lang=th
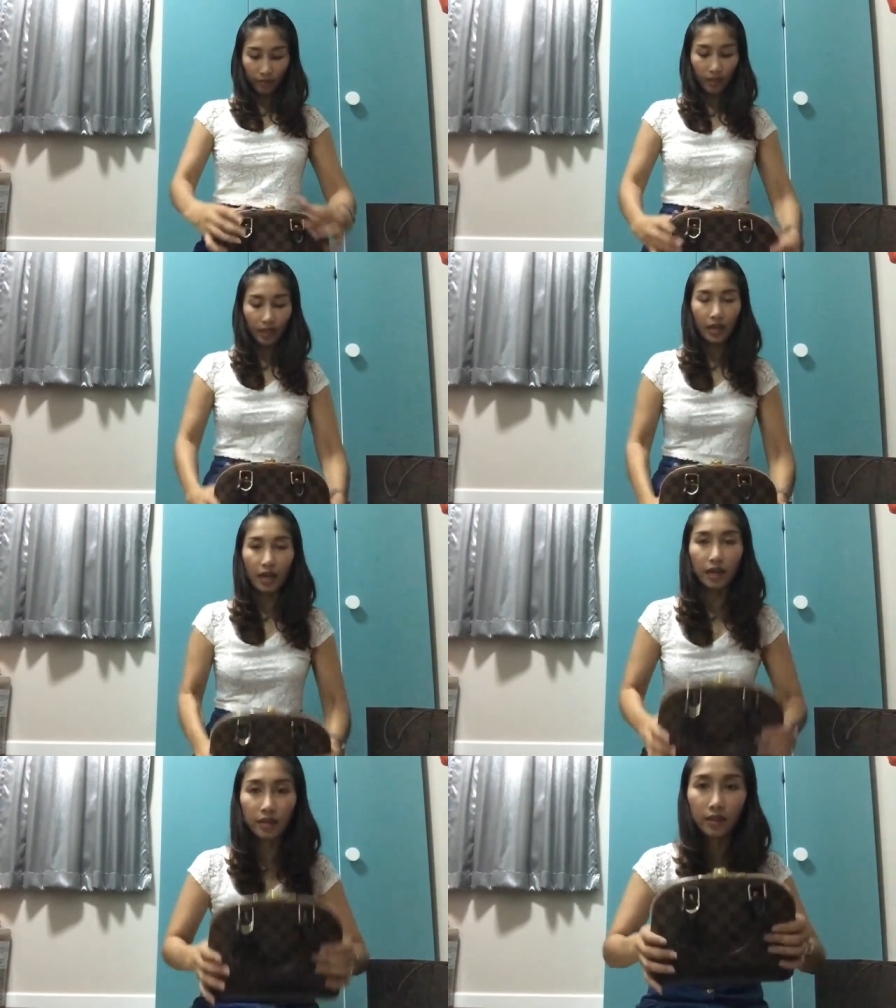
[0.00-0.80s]
นี่นะ
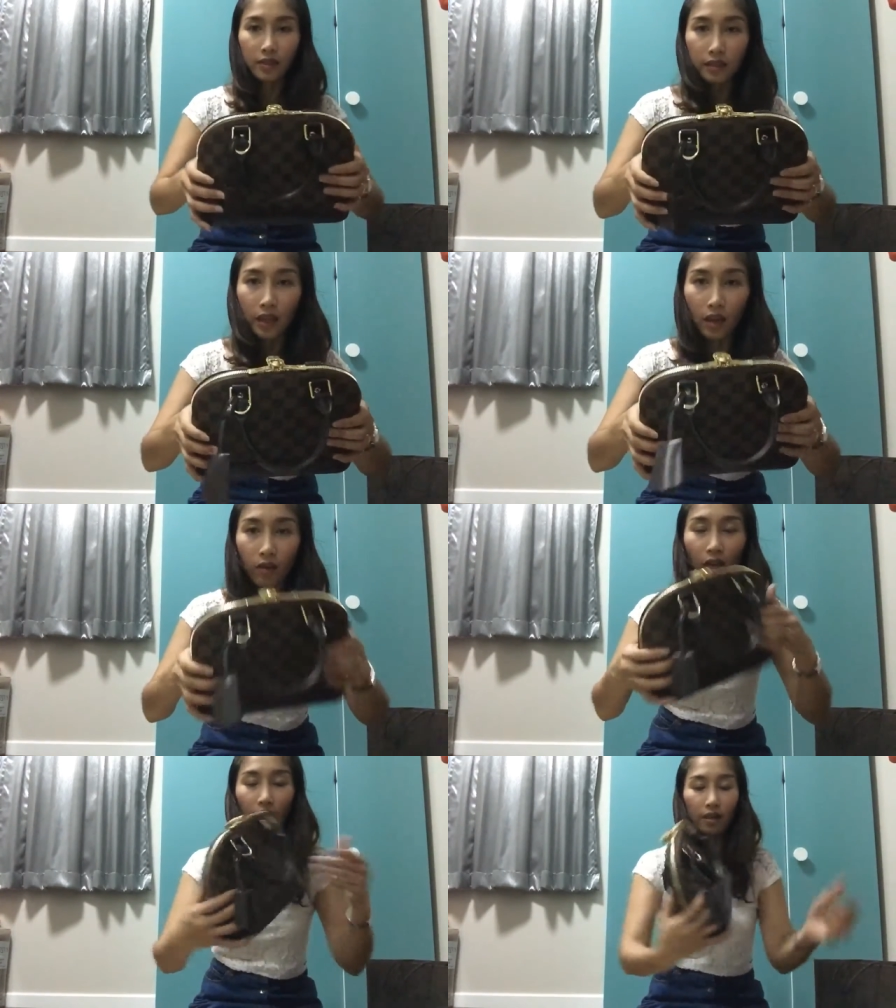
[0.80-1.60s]
คะเนี่ยล็
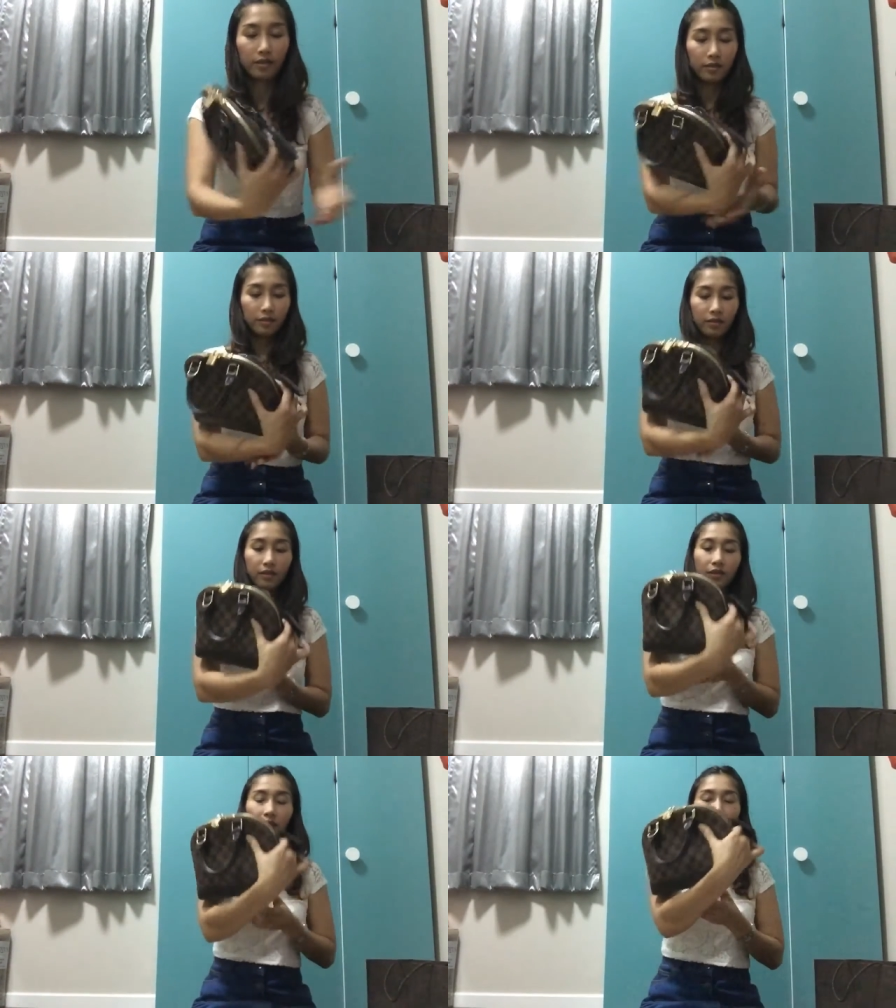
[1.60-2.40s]
อกแล้ว
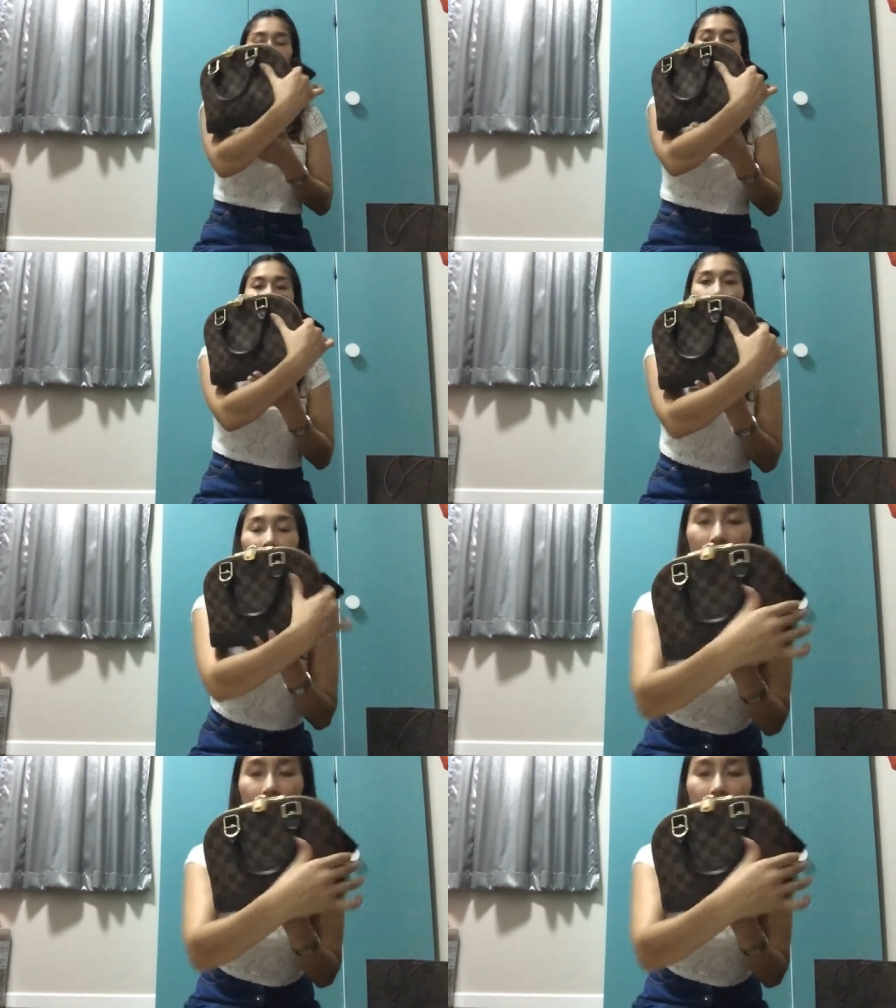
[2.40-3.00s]
นะคะ